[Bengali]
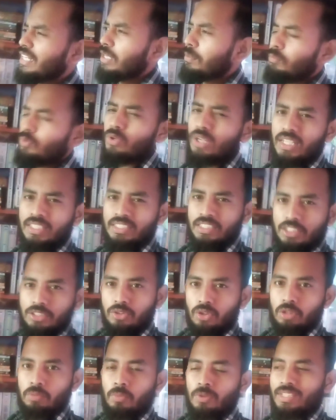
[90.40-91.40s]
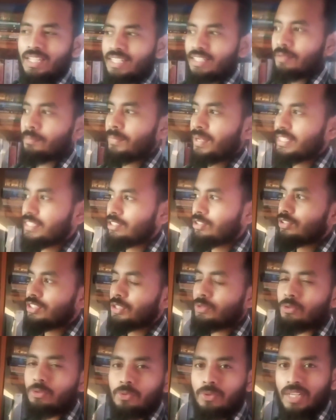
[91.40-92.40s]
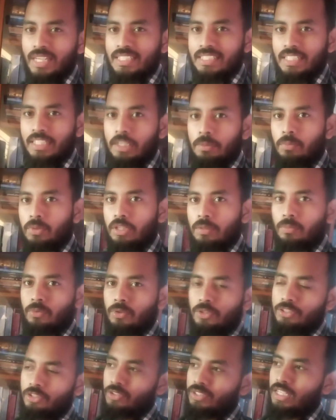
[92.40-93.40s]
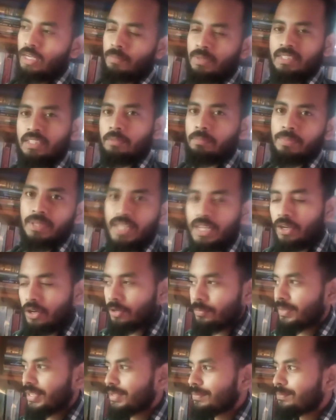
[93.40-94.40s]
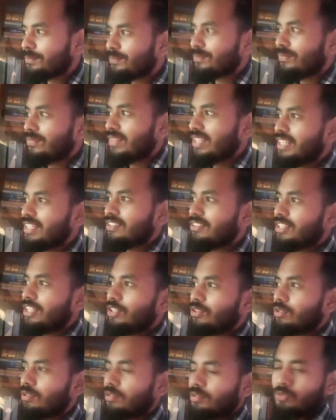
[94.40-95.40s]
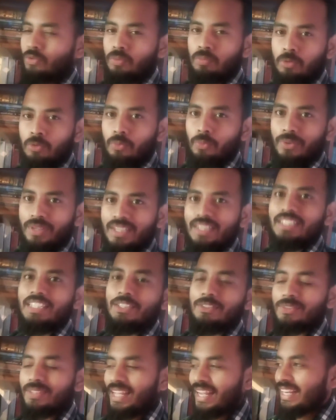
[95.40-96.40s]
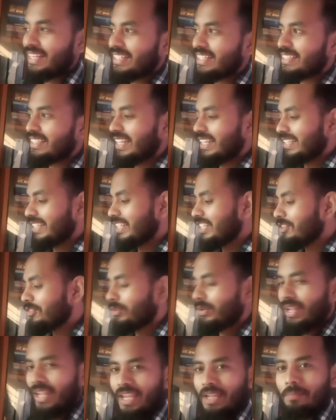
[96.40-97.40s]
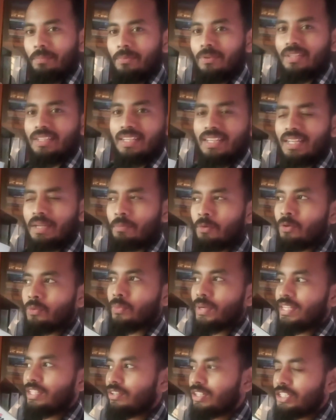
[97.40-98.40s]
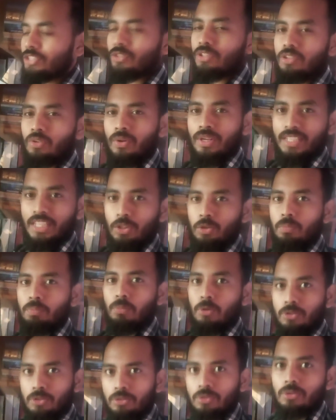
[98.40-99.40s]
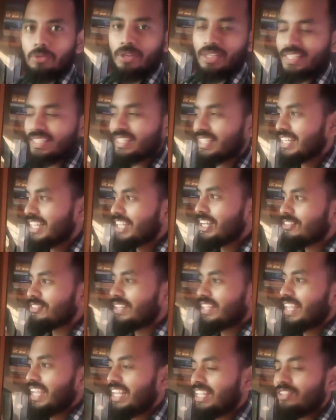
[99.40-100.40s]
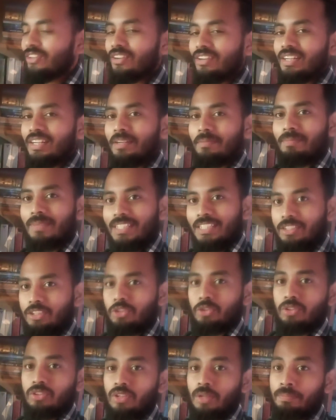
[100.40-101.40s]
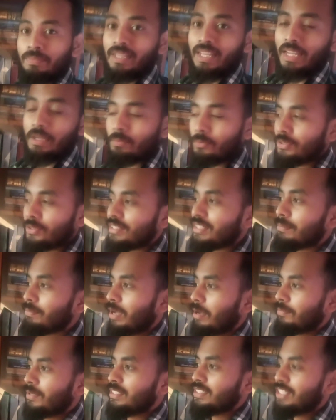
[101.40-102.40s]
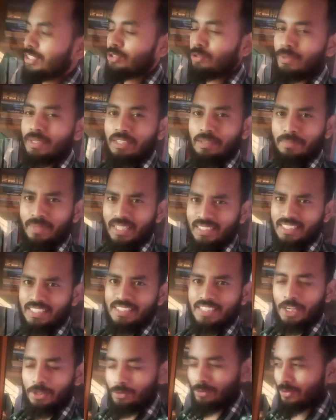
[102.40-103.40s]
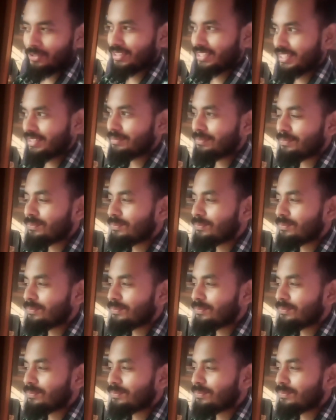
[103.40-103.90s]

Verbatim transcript: হিমুর আছে জল বইতে একটা মেয়ে ছিল যে হুট করে এসে হিমুকে বলছিল যে আমাদের বিয়ে হবে তো এরকম উইয়ার্ড কিছু ক্যারেক্টার থাকে তো এই বই এবং এই ধরনের চরিত্র অনেকেই খুব পছন্দ করে তো এই ধরনের বেশ কিছু চরিত্র আপনি এই বইতে পাবেন যেরকম একটা মেয়ে আছে চারুলতা